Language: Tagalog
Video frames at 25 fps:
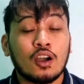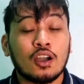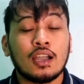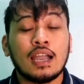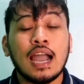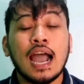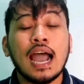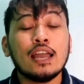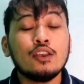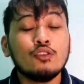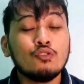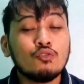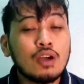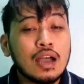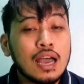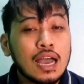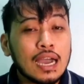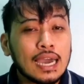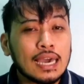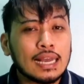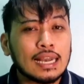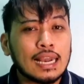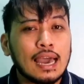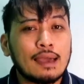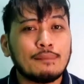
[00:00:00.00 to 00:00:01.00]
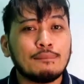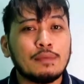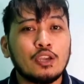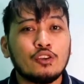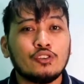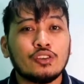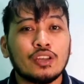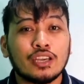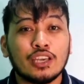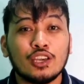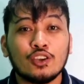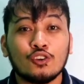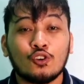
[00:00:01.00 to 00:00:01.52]
gaano nga karami
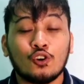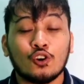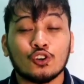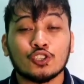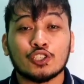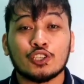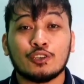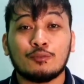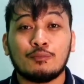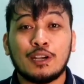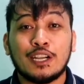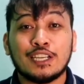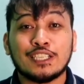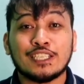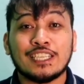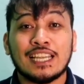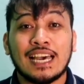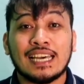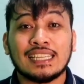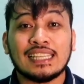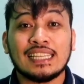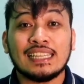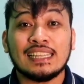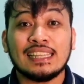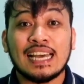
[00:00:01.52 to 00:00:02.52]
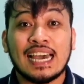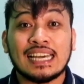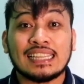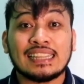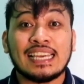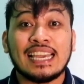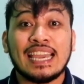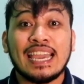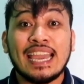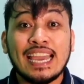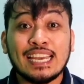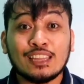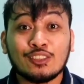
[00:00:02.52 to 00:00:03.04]
yung naging customers natin
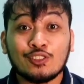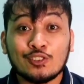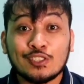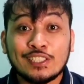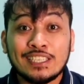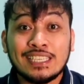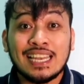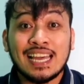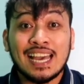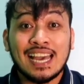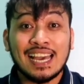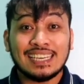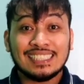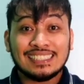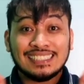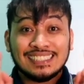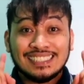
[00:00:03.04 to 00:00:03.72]
dati, eto sila.